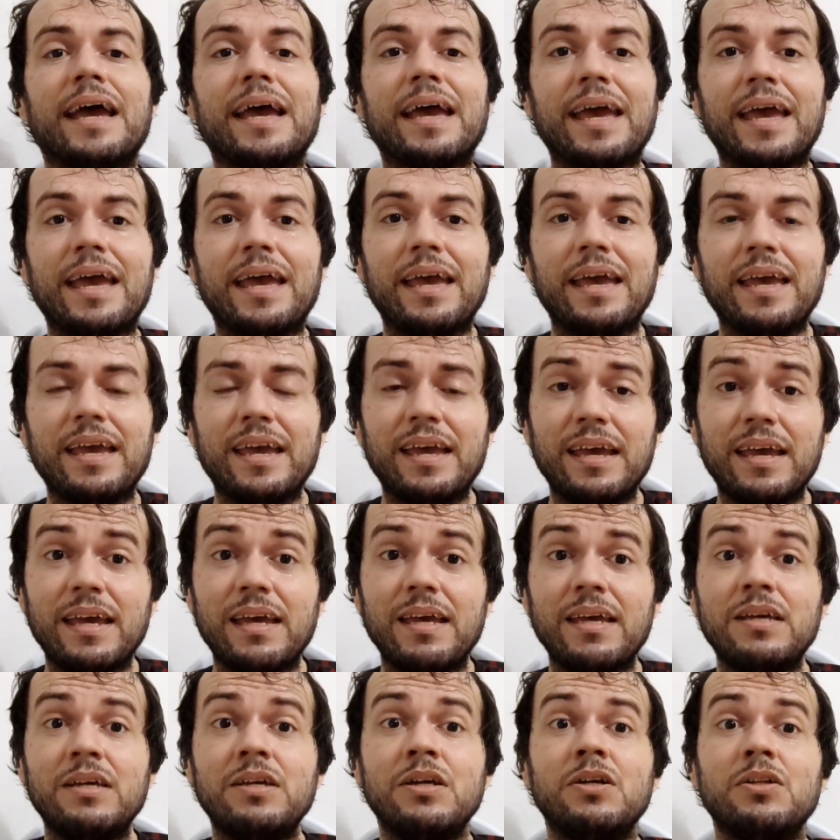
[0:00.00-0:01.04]

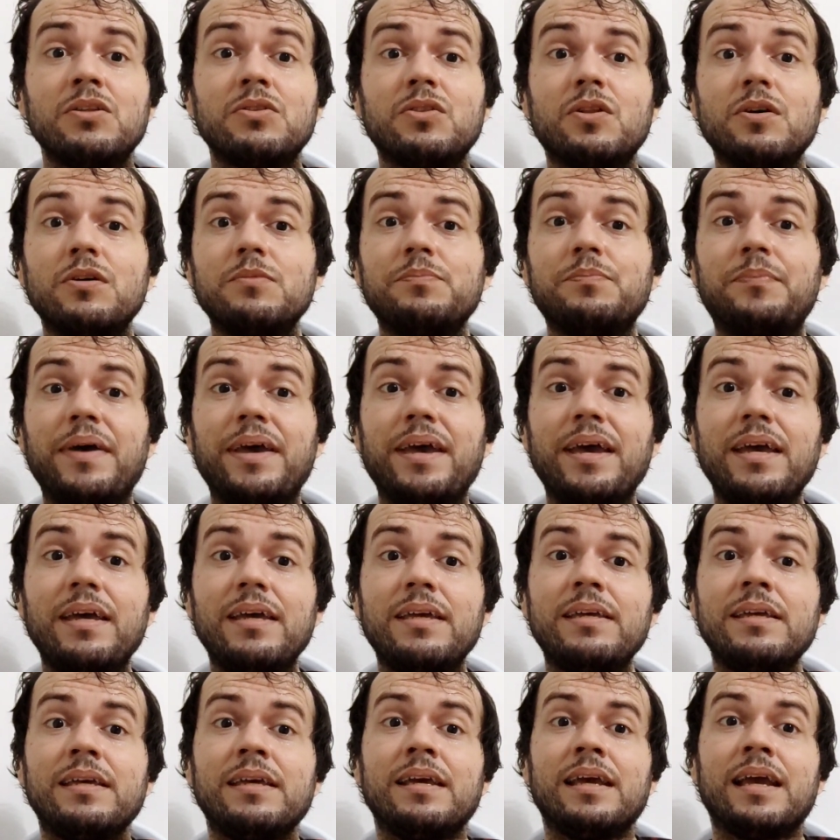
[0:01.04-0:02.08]
é,
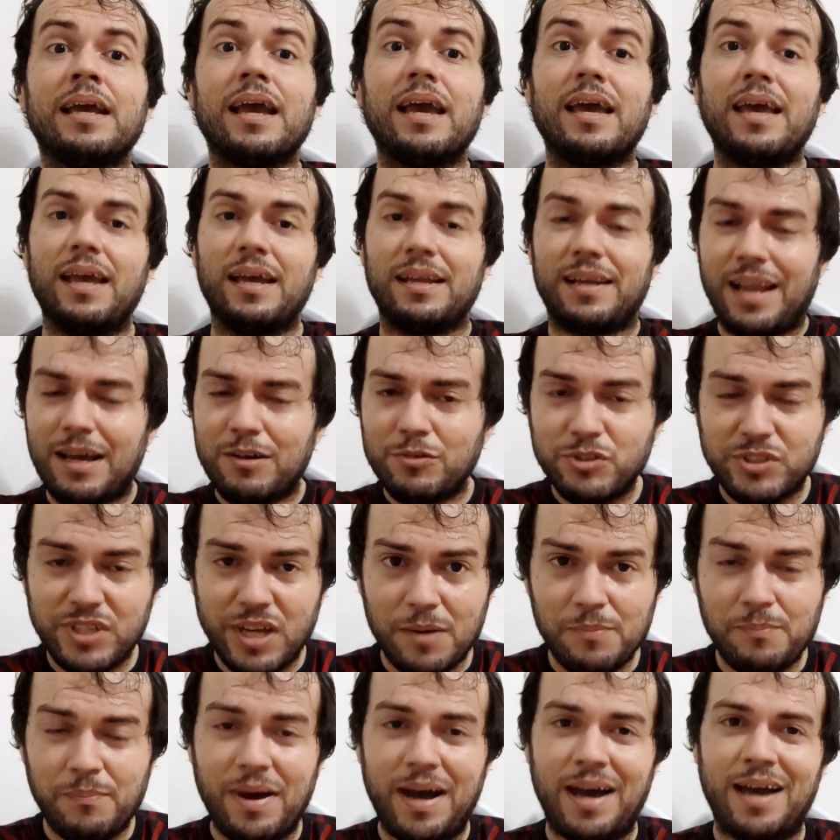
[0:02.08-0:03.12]
também é, Léo
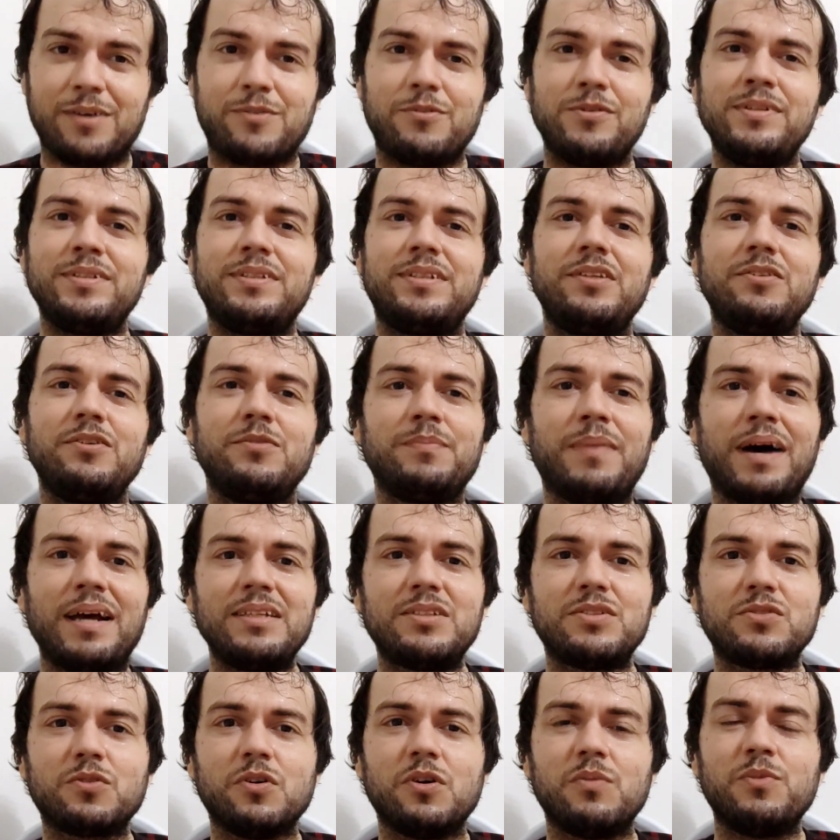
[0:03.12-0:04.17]
Jabá, conhecido
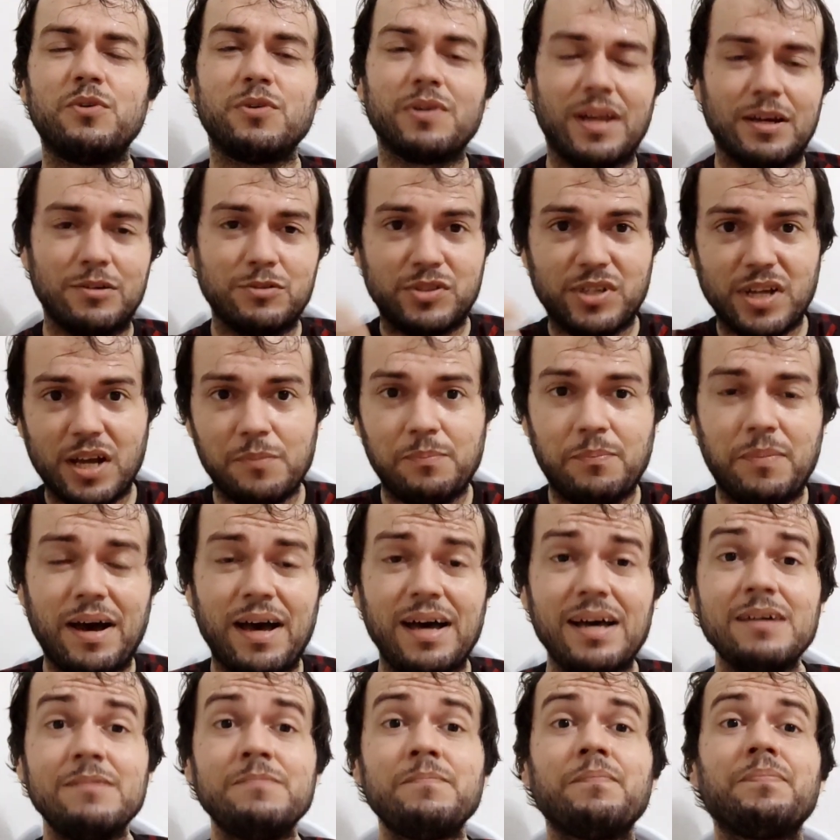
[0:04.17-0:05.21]
mais como Léo
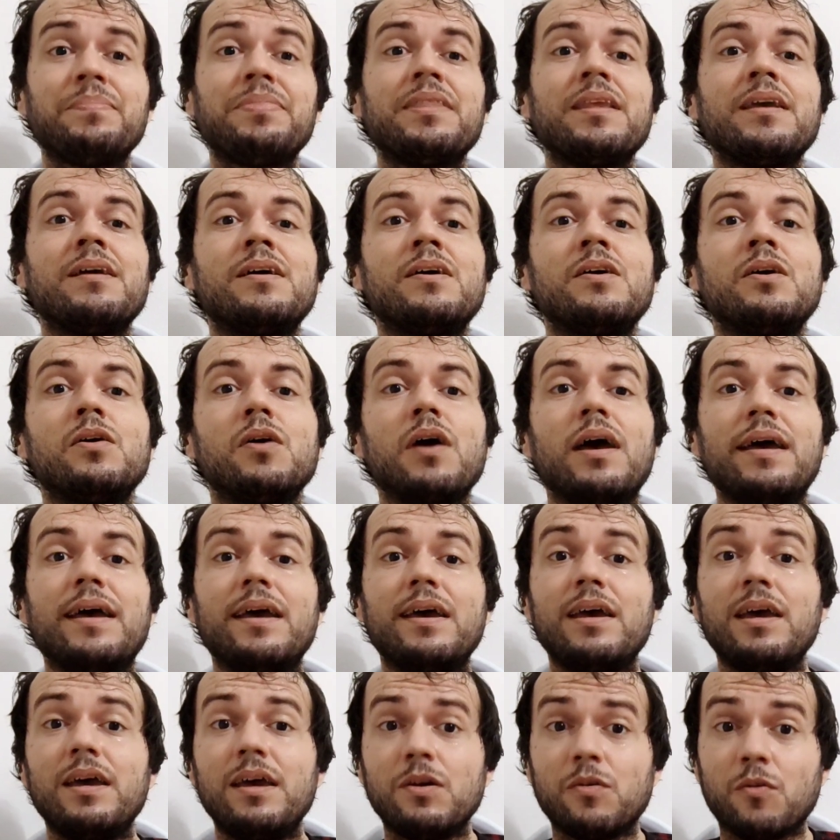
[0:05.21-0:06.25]
Jabá,
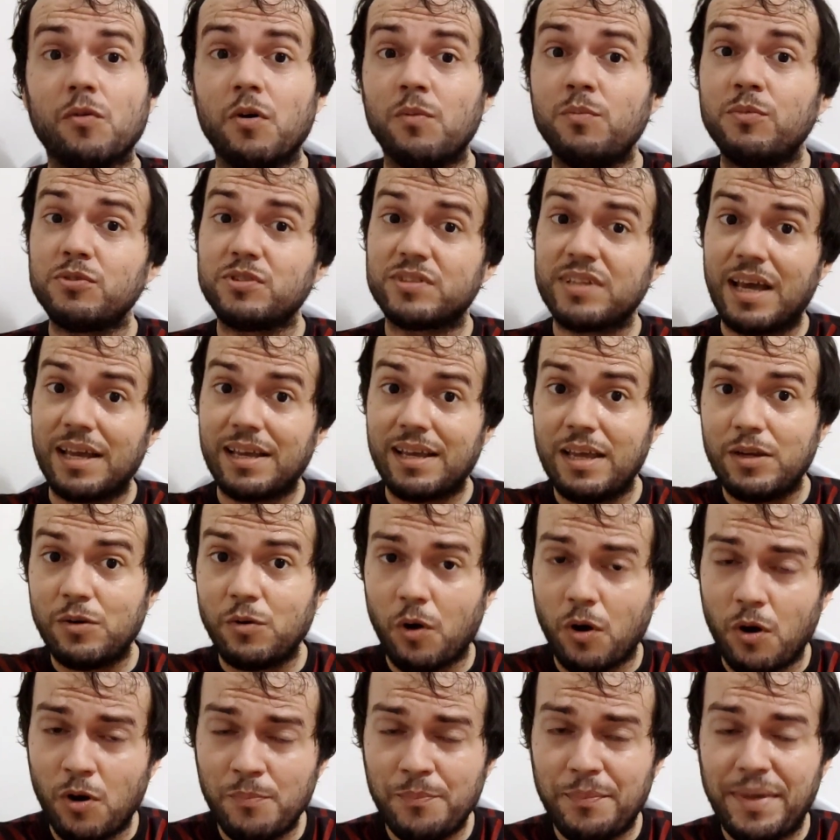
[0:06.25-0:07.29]
é, como zagueiro
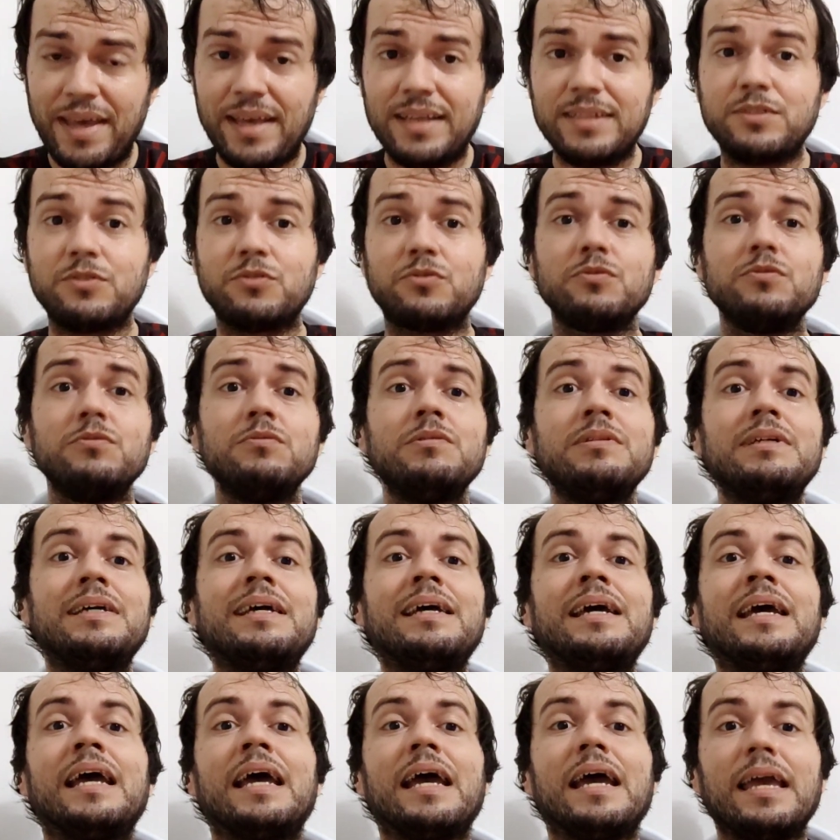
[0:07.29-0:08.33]
Romesso,
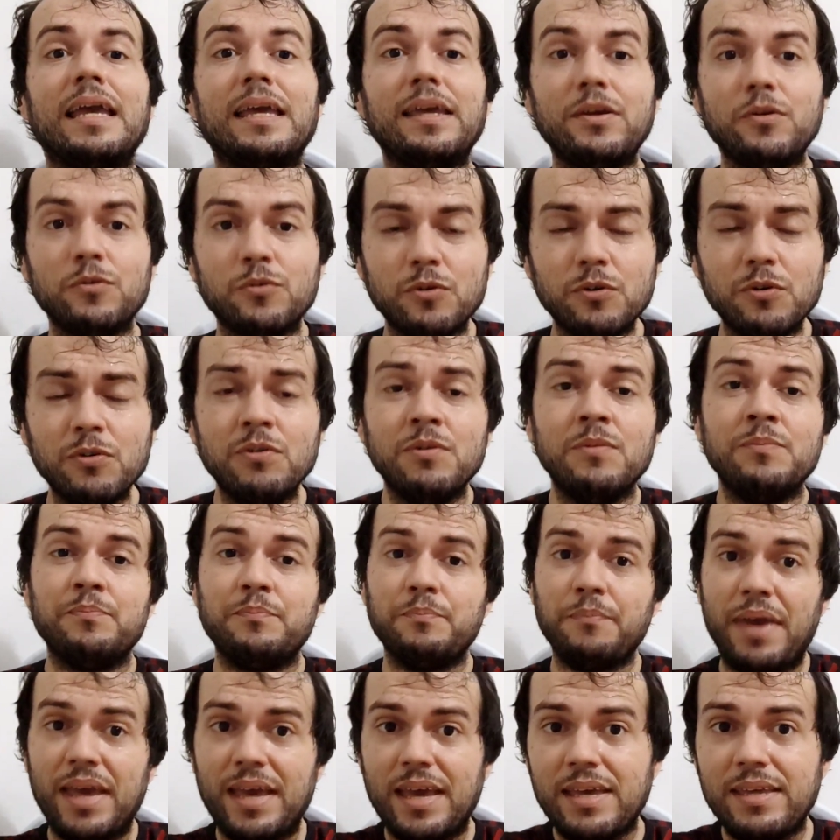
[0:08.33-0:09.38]
e o
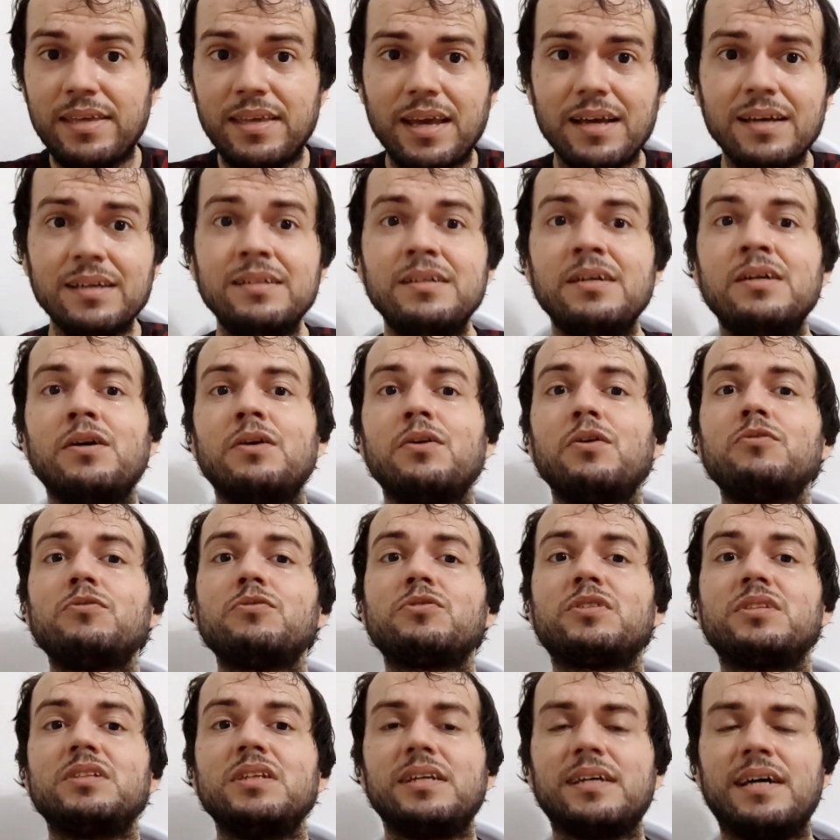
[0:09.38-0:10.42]
meia
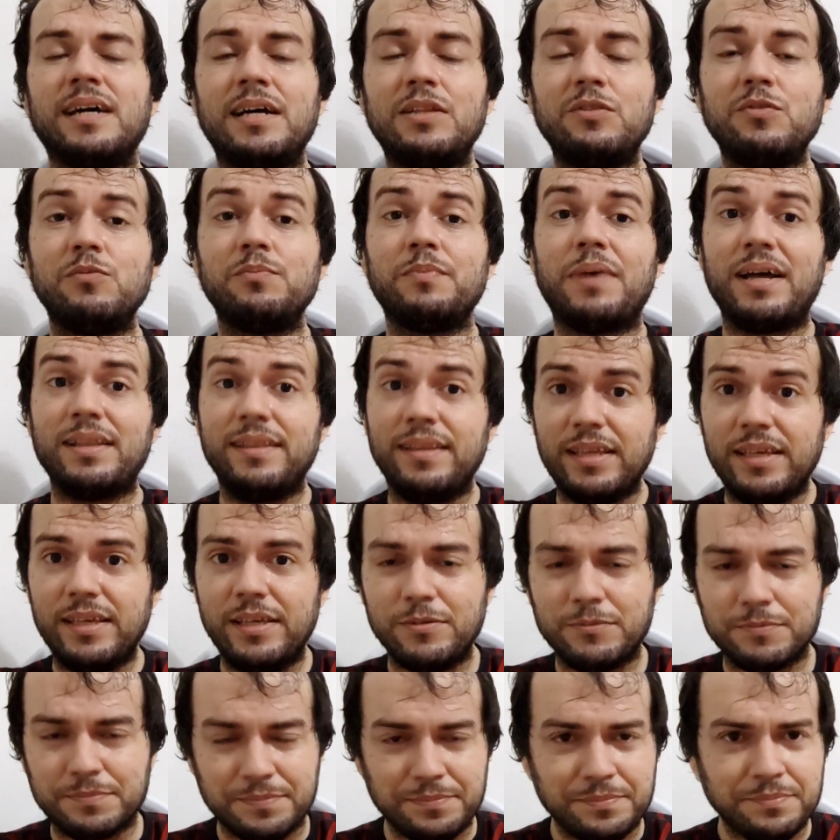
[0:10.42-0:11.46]
Luciano
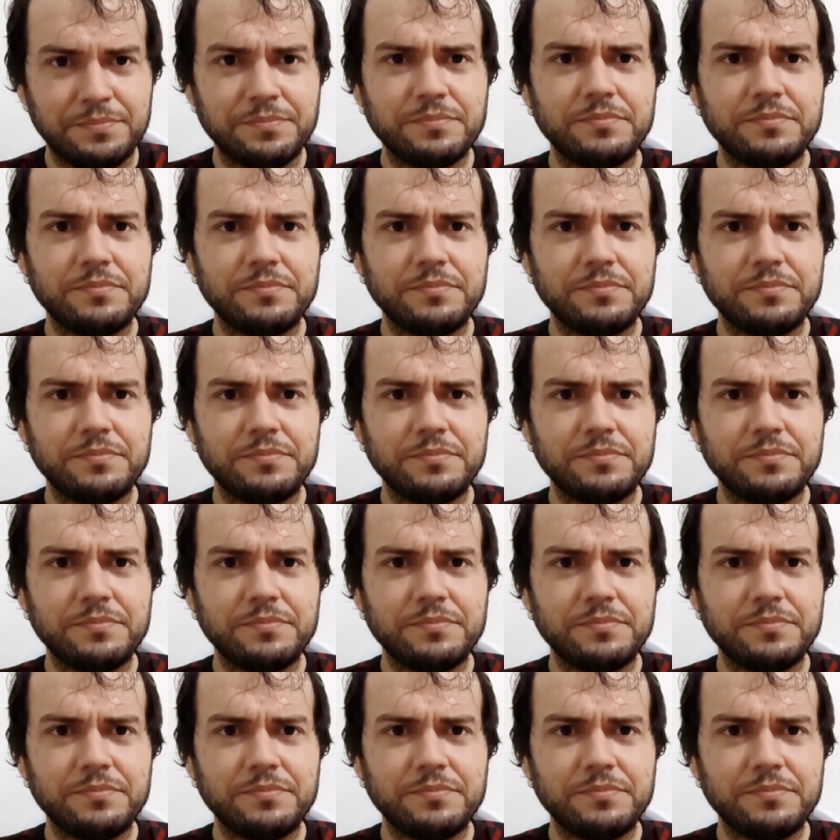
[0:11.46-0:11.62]
Maninho.